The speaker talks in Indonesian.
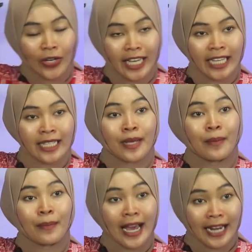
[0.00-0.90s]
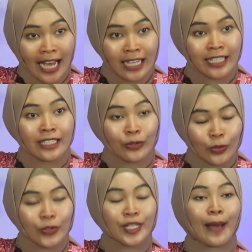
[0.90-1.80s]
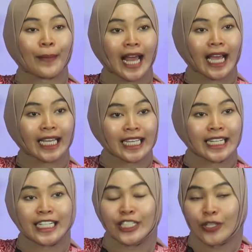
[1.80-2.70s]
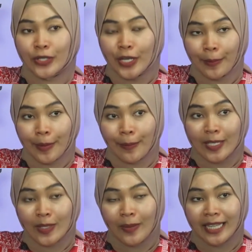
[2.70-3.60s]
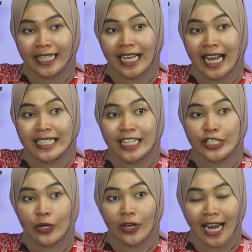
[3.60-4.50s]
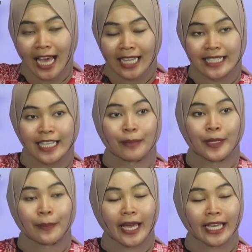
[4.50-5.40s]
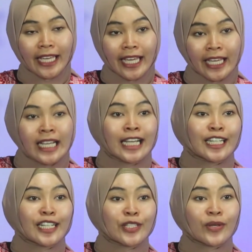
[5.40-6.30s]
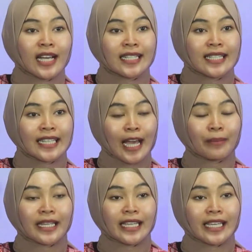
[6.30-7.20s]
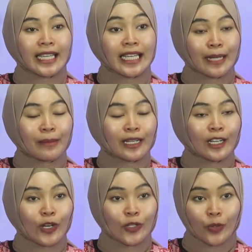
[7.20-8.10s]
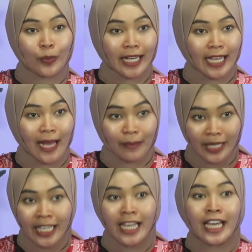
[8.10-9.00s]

Oke, barang untuk senapan angin, gejluk DWP Pasopati Klasik Coklat siap di packing dan juga siap dikirim ke konsumen kami,